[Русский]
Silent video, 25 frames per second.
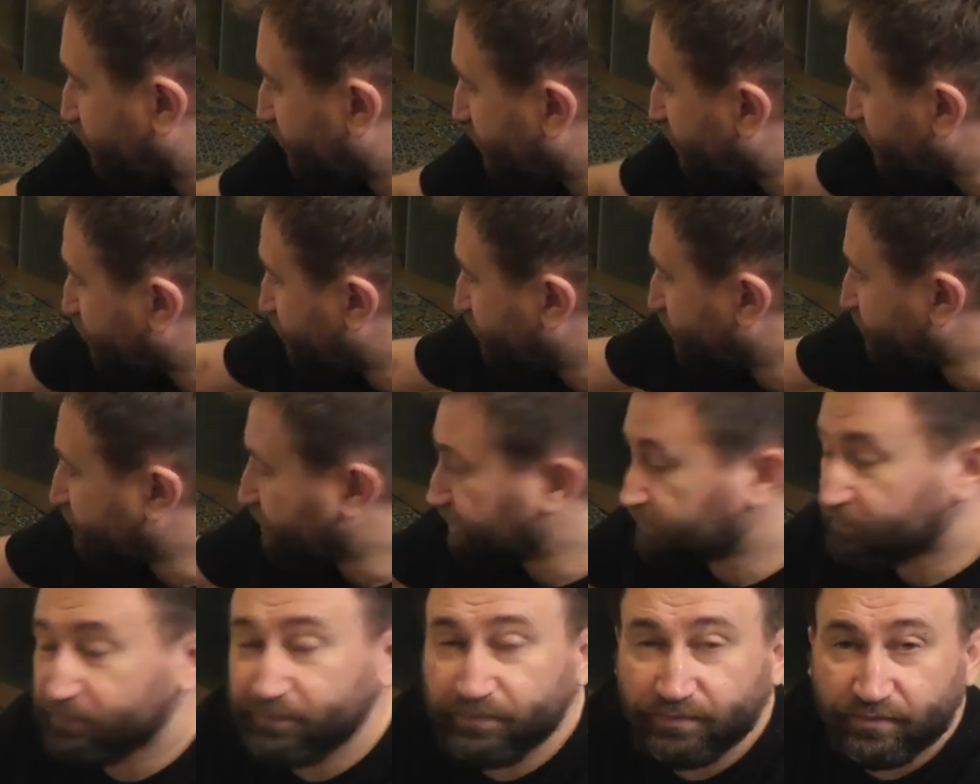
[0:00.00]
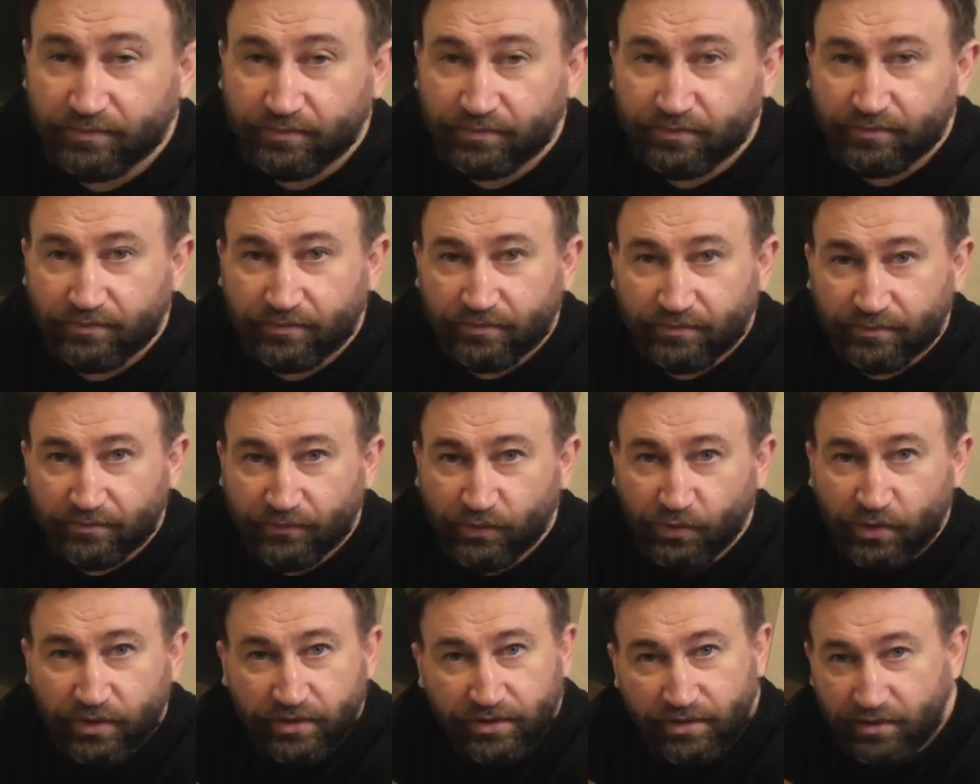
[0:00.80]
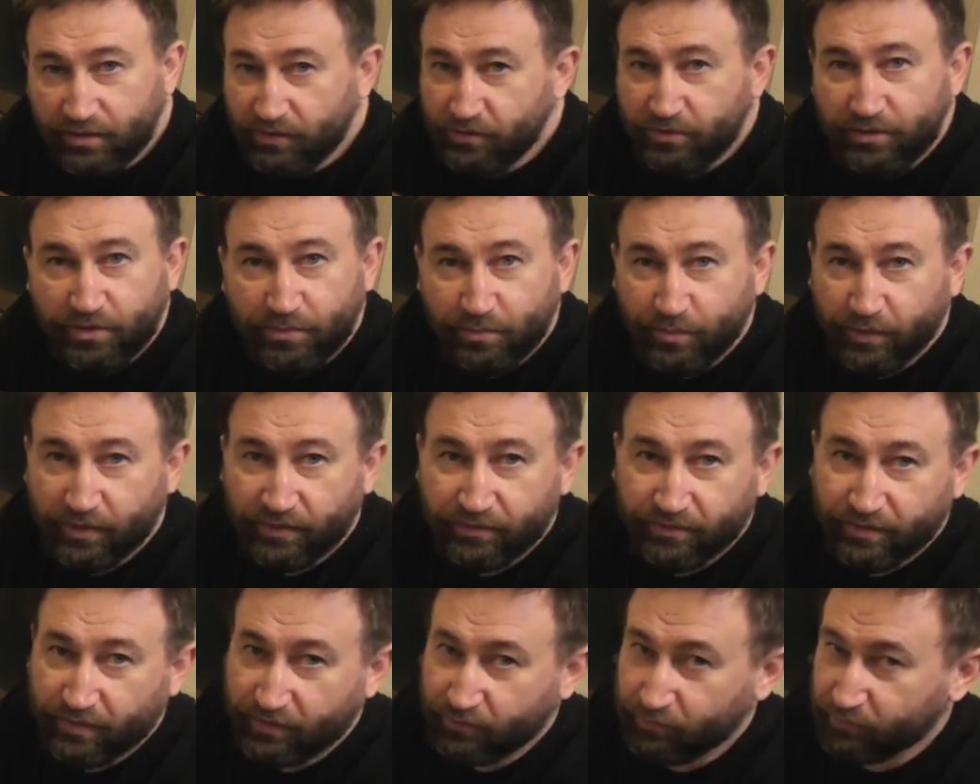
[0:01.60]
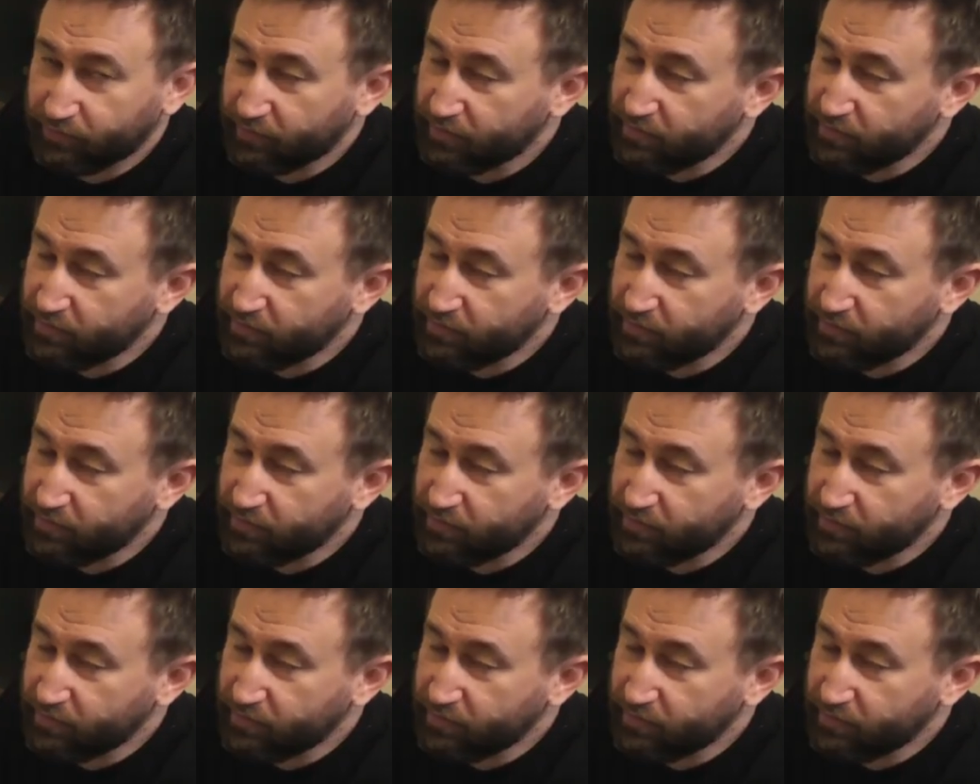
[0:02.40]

энергию, но они ее не переваривают,